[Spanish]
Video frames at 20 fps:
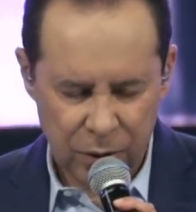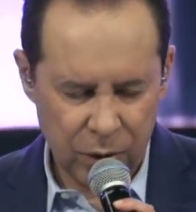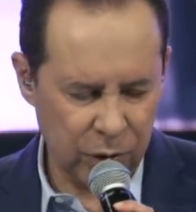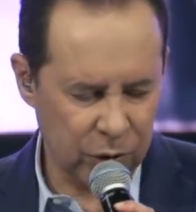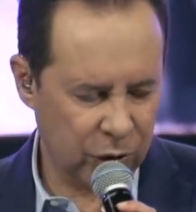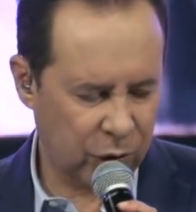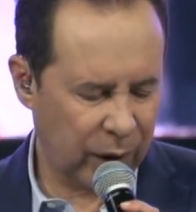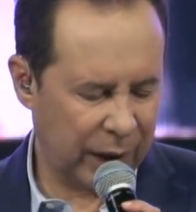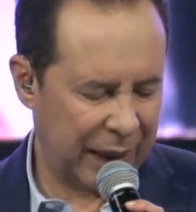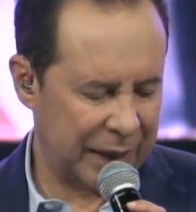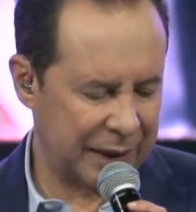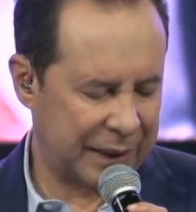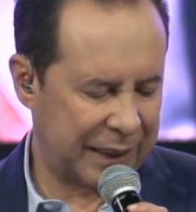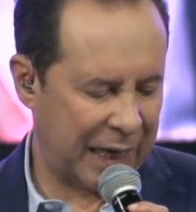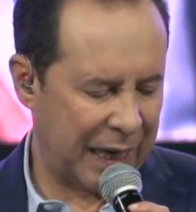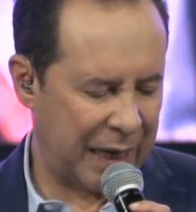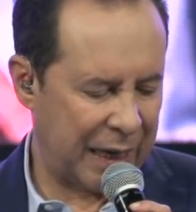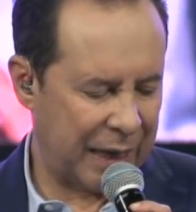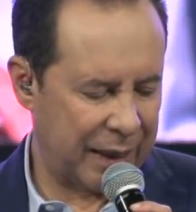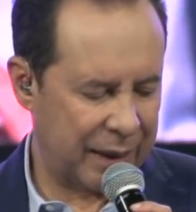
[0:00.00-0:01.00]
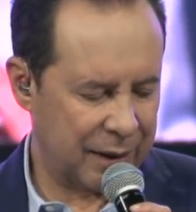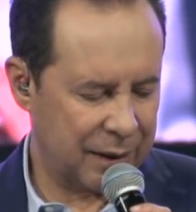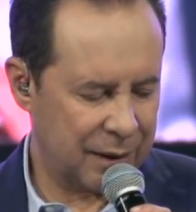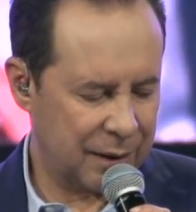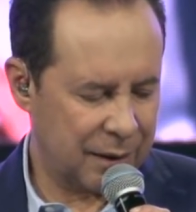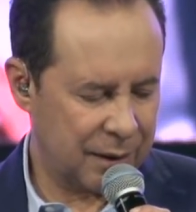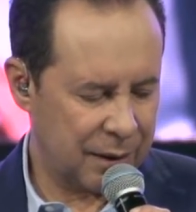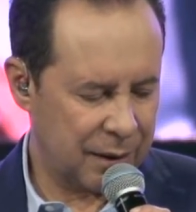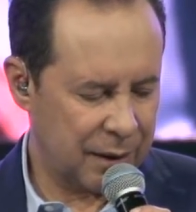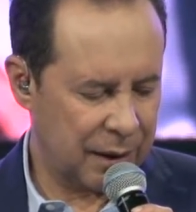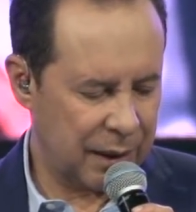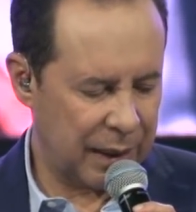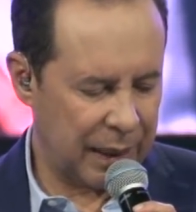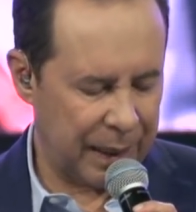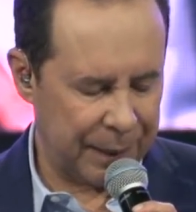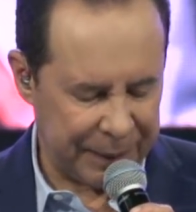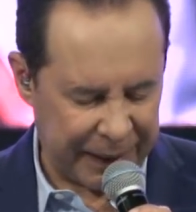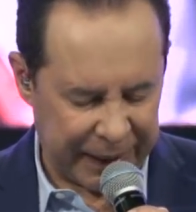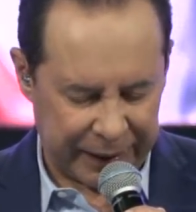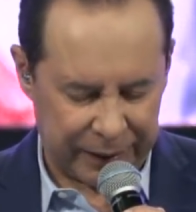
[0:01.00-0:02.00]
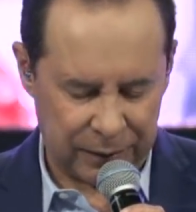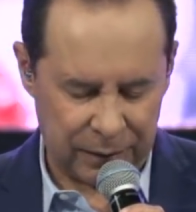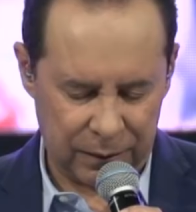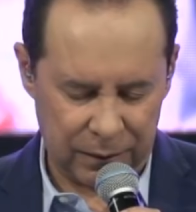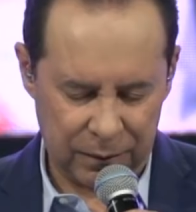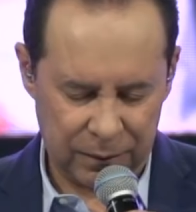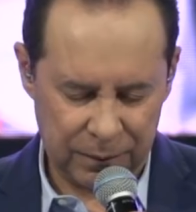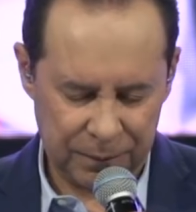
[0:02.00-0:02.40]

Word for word: junto al altar. Amén.